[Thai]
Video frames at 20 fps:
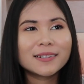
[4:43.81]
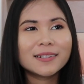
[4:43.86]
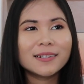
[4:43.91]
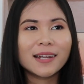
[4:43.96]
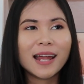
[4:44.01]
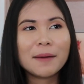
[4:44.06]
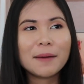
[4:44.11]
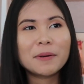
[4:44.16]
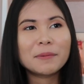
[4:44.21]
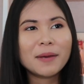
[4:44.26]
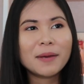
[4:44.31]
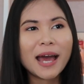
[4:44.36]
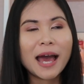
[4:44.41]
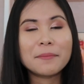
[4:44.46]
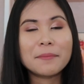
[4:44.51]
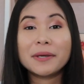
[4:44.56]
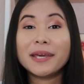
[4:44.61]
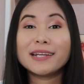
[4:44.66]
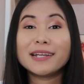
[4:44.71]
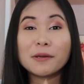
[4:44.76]
หรือถ้ามันไม่
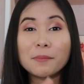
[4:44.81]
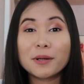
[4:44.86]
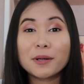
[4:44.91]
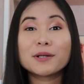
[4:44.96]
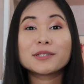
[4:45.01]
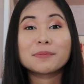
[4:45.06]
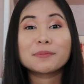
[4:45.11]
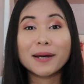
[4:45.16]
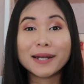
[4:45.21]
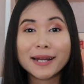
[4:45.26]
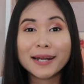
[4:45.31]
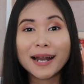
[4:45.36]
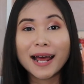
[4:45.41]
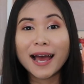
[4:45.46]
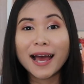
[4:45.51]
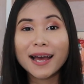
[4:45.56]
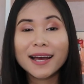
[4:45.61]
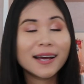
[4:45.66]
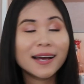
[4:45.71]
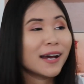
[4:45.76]
หายไปเองเดี๋ยวมันก็จะพัฒ
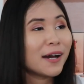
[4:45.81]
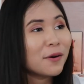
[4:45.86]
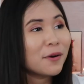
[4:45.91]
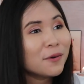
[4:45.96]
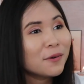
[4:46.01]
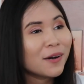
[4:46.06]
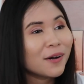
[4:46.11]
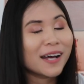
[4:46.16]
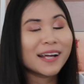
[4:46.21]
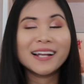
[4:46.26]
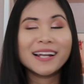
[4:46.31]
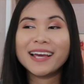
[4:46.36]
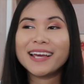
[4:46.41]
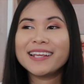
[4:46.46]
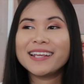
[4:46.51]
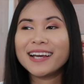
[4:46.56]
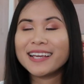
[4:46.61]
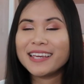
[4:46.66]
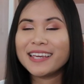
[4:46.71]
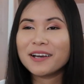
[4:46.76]
นา เอา้าไอ
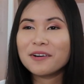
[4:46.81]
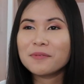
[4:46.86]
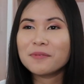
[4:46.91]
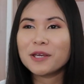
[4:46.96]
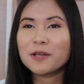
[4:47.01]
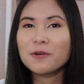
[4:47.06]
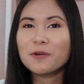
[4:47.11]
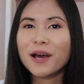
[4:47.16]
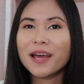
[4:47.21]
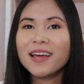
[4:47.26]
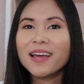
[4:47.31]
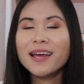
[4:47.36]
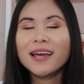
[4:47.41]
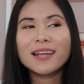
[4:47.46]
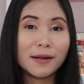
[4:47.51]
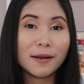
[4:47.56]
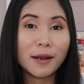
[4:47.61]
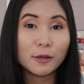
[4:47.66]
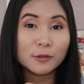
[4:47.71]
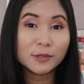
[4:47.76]
อย่างนี้ก็มีด้วย
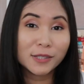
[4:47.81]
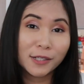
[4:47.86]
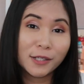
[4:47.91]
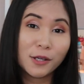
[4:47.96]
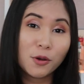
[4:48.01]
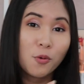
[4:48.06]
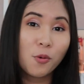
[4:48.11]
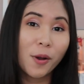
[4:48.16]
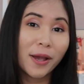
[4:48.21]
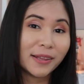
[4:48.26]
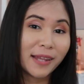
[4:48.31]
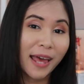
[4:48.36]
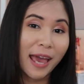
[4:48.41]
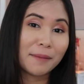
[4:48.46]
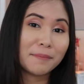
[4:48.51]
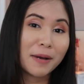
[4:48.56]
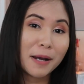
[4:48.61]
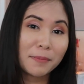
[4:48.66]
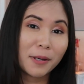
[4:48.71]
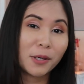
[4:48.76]
แล้วสิ่งที่ห่วยแต
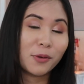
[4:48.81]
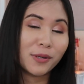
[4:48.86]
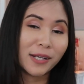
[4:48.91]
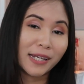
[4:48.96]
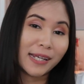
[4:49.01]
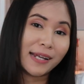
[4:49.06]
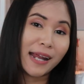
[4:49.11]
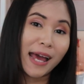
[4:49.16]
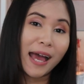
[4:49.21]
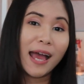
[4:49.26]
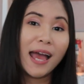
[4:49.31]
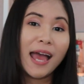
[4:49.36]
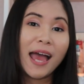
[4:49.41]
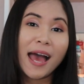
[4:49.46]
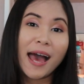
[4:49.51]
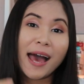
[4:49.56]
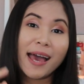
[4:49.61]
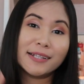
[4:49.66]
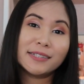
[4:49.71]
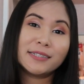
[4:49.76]
กมากไปกว่านี้นะ
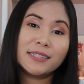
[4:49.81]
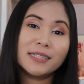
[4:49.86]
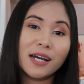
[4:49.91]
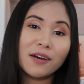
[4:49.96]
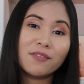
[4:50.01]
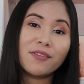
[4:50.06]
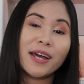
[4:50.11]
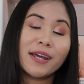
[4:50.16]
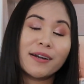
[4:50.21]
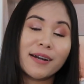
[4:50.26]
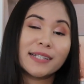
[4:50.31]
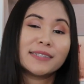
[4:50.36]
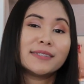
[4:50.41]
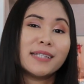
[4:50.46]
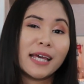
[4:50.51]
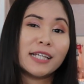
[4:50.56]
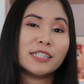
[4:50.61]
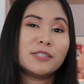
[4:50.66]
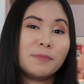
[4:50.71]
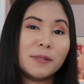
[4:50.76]
ไอเชื้อไวรัส
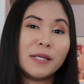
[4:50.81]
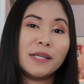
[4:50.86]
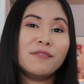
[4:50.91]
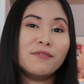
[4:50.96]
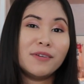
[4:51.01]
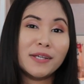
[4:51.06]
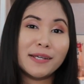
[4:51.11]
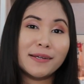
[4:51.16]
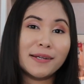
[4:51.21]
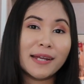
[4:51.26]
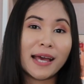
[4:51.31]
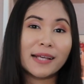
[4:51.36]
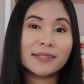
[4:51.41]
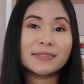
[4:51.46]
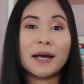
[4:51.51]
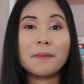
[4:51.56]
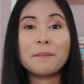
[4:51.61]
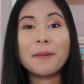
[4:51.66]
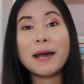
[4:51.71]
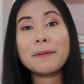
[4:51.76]
HPV เนี่ย
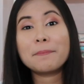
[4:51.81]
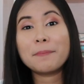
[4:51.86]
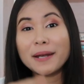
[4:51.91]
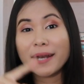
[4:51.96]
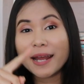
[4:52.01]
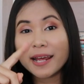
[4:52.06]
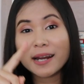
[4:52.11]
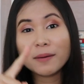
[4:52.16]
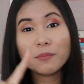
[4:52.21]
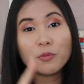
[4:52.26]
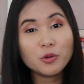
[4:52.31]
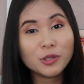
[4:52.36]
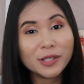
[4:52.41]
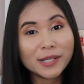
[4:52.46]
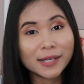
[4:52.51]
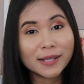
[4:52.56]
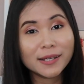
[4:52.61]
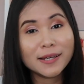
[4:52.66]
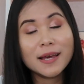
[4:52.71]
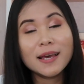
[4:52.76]
สามารถเป็นได้ทั้งผู้
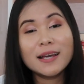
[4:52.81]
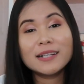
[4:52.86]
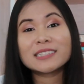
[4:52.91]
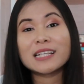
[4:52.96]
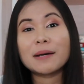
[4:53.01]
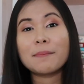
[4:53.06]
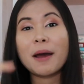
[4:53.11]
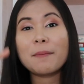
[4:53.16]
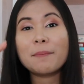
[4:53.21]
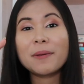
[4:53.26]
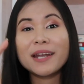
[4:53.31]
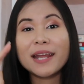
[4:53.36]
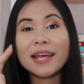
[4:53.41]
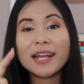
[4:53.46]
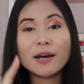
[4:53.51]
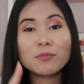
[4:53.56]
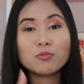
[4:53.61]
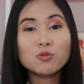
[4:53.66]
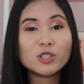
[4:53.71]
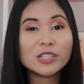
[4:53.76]
หญิง สามารถเป็นได้
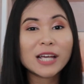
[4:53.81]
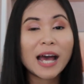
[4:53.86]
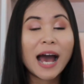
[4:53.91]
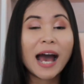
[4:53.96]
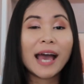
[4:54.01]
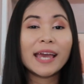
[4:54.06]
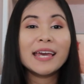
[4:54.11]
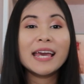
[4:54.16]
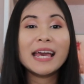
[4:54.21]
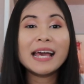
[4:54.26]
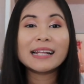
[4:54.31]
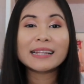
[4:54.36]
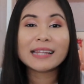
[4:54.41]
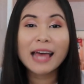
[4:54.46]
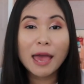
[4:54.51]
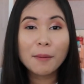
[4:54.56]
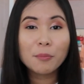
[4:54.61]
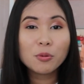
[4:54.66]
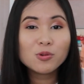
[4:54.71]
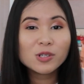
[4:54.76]
ทั้งผู้ชาย
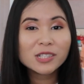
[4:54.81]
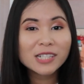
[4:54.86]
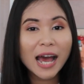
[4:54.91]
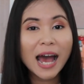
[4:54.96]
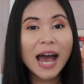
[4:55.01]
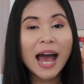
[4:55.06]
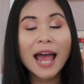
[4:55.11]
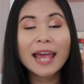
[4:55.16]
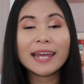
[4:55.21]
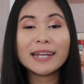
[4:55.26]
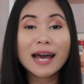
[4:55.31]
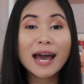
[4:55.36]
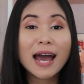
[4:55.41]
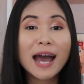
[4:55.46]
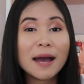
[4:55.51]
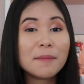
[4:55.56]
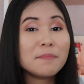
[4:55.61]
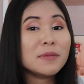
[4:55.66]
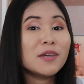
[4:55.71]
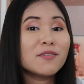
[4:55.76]
แต่ผู้ชาย
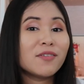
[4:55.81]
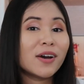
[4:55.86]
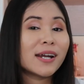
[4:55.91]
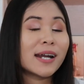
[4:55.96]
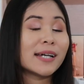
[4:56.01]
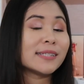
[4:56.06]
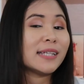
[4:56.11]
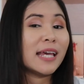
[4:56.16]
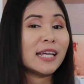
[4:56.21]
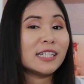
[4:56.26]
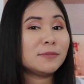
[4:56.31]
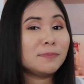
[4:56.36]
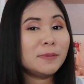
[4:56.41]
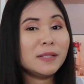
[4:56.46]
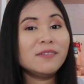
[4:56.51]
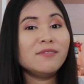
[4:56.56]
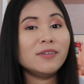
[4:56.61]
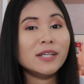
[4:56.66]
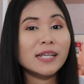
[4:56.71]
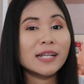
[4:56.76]
ถ้ามีไวรัส
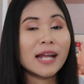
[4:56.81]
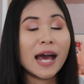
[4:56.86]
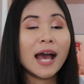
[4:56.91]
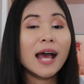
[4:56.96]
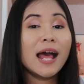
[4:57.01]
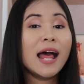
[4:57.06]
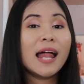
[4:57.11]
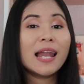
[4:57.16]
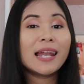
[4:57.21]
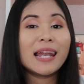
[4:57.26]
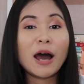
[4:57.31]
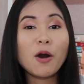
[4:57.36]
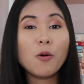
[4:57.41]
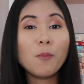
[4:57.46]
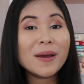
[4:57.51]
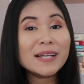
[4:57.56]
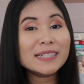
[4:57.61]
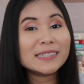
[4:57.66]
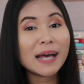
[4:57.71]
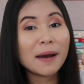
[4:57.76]
HPV นะเรา
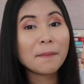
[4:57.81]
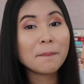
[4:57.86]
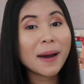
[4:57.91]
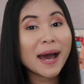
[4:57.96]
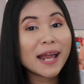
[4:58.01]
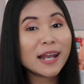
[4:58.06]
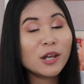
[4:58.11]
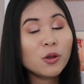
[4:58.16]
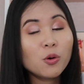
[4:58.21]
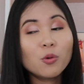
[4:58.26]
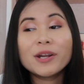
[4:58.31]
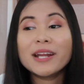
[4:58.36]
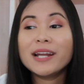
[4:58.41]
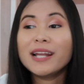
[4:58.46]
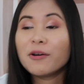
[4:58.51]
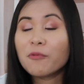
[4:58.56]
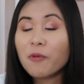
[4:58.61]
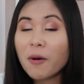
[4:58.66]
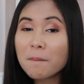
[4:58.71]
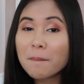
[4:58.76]
ไม่สามารถรู้ได้
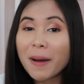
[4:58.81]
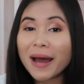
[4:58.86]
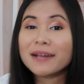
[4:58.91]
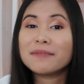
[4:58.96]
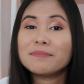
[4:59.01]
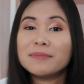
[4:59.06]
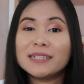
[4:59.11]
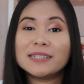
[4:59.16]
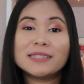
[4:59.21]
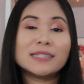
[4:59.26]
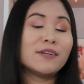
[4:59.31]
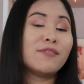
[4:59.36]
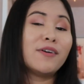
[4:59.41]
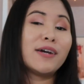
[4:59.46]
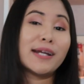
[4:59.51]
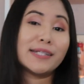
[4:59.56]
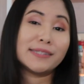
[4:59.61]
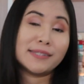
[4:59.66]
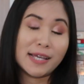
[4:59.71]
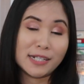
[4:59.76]
เลยว่ามันมีเชื้อไว
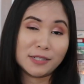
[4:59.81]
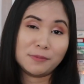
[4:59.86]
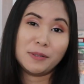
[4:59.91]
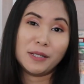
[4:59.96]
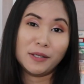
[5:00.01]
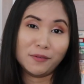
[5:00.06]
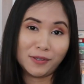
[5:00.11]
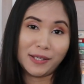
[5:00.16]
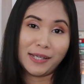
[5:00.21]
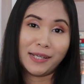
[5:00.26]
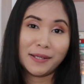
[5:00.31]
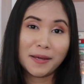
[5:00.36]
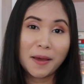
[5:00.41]
รัส HPV